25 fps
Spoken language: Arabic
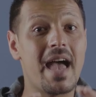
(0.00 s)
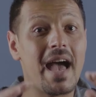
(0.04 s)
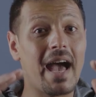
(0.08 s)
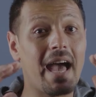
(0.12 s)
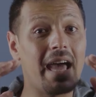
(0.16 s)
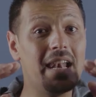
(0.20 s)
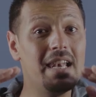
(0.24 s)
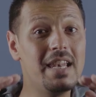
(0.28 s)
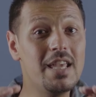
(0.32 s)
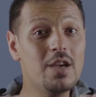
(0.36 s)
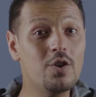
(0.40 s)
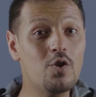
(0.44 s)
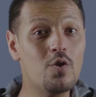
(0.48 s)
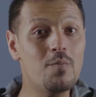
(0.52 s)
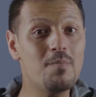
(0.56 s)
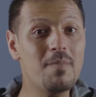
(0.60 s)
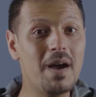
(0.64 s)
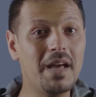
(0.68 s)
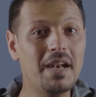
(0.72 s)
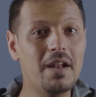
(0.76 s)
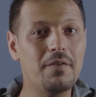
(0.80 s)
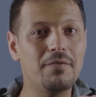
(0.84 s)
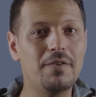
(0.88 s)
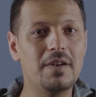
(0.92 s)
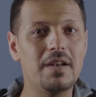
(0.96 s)
خليكم
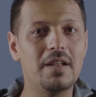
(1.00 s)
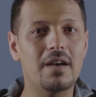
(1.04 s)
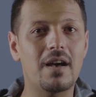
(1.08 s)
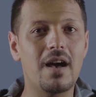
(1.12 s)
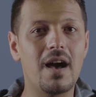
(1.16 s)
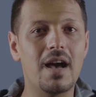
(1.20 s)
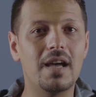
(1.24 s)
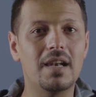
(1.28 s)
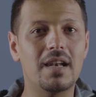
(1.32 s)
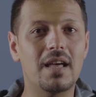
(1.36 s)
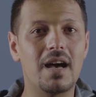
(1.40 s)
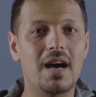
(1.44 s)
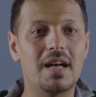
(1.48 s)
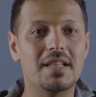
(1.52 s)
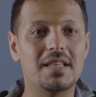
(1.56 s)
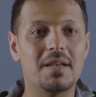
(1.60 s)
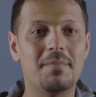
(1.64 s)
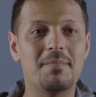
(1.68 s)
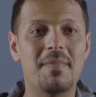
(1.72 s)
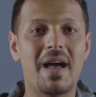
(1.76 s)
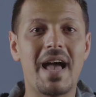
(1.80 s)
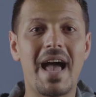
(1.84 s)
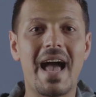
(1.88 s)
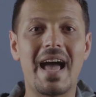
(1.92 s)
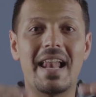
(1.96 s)
معنا في اللقاء
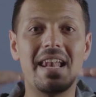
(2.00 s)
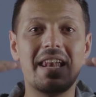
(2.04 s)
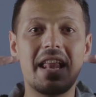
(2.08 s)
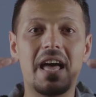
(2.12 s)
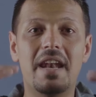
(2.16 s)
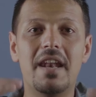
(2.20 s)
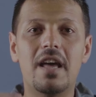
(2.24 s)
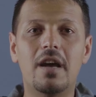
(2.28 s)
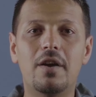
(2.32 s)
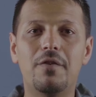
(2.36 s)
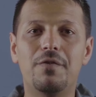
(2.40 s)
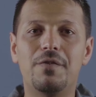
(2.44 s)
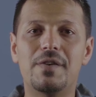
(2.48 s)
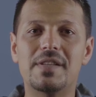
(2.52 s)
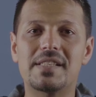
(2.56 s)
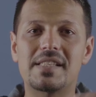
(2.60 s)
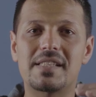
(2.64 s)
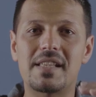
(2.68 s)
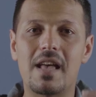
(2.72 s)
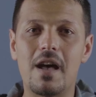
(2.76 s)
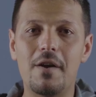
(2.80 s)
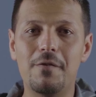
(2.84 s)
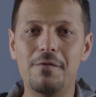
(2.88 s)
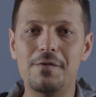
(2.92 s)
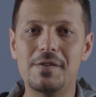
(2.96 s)
القادم
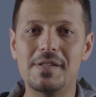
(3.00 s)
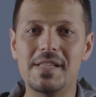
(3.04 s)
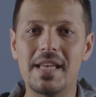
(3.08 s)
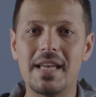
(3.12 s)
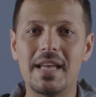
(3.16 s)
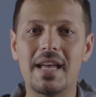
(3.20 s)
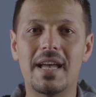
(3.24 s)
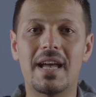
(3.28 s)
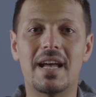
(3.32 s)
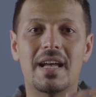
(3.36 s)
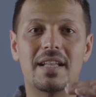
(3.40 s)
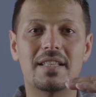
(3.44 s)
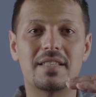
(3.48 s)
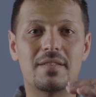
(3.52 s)
لنقفز قفزه